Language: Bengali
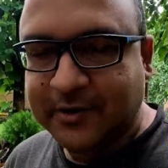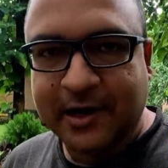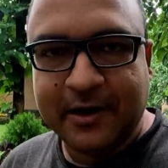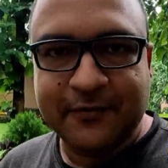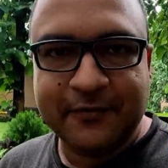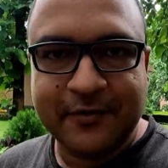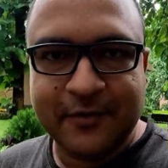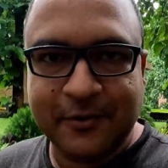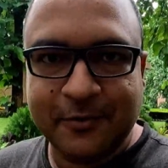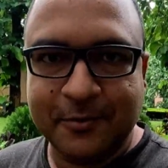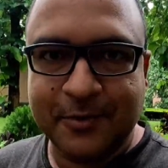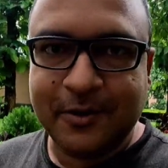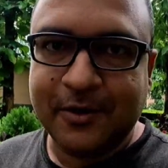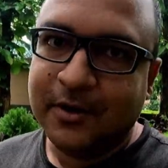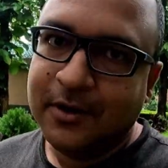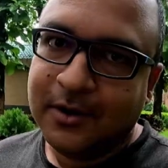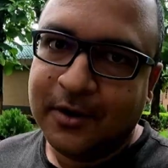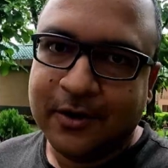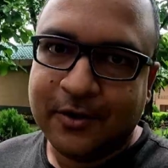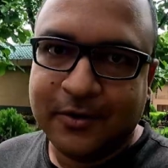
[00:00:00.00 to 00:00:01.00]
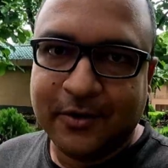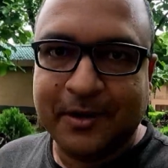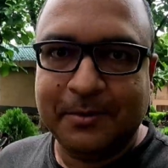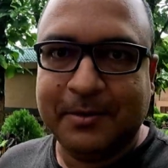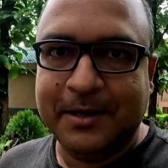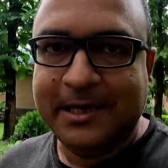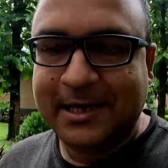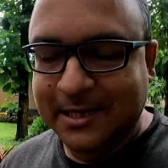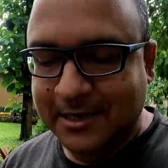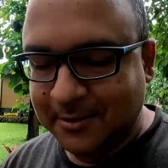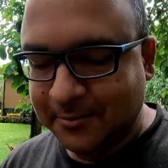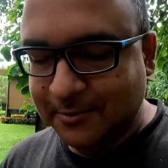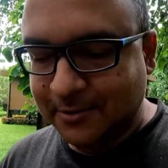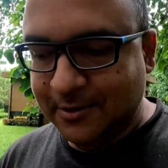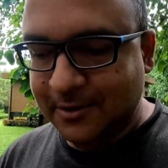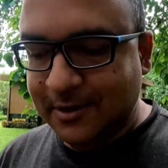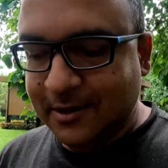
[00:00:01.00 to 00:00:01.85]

ড্রাইভ করব করে বেরিয়ে যাব